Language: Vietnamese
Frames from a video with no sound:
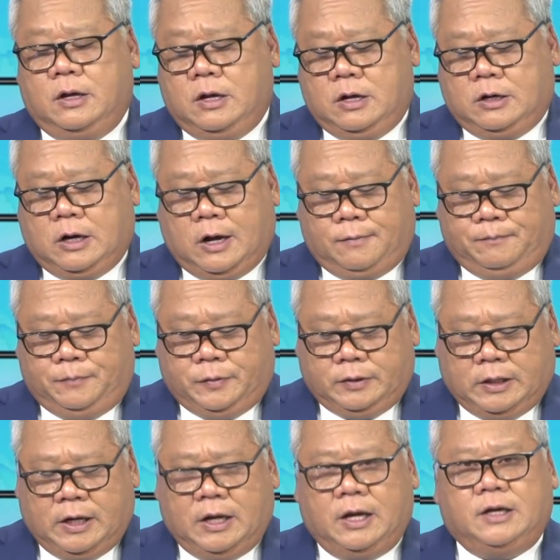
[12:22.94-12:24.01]
Đó,
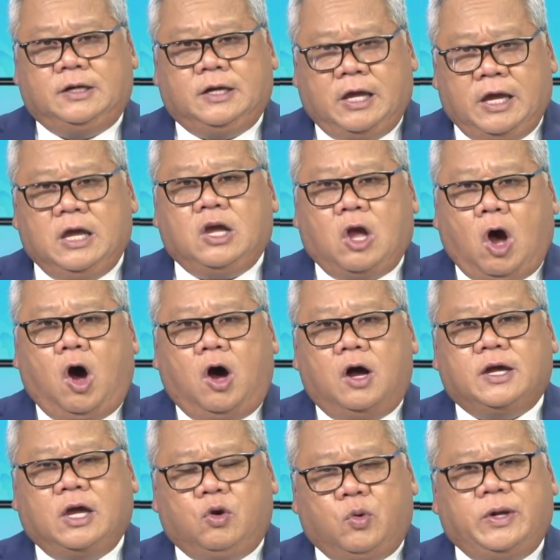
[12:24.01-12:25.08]
thì khi
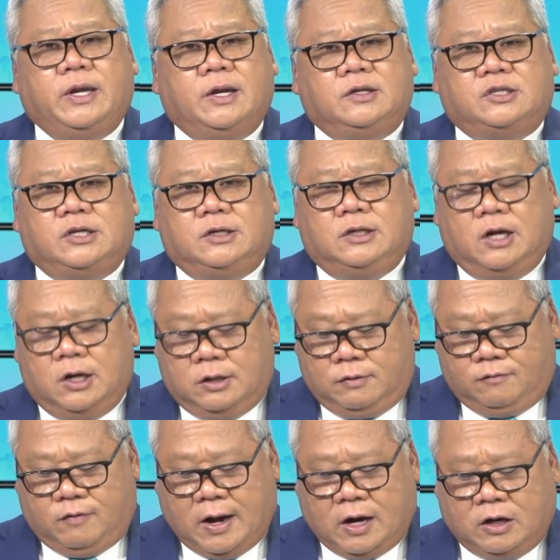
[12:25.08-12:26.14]
có cái quy định chính
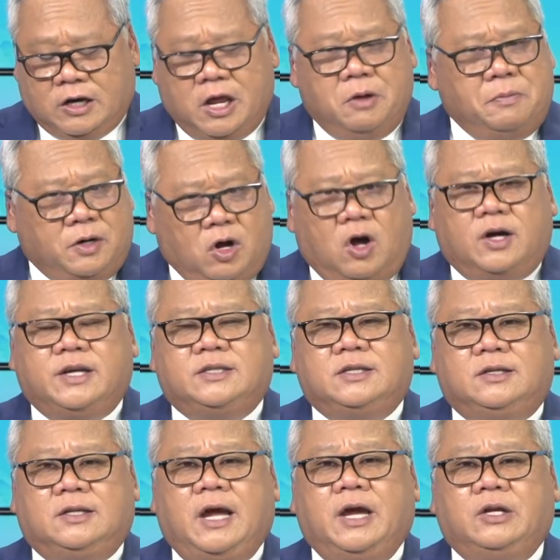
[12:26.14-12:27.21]
thức và nếu mà có cái
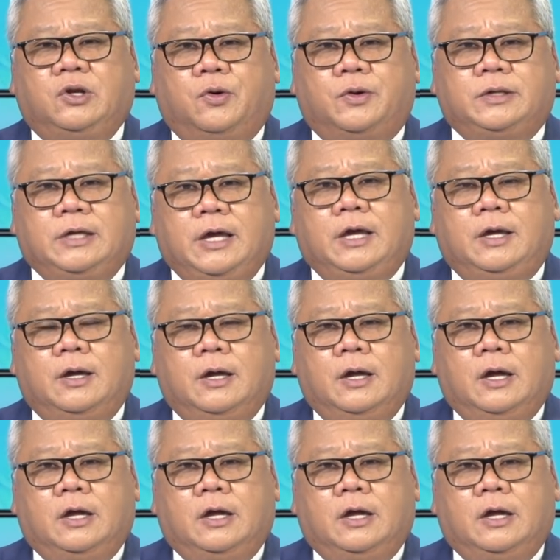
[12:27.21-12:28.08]
sự thay đổi gì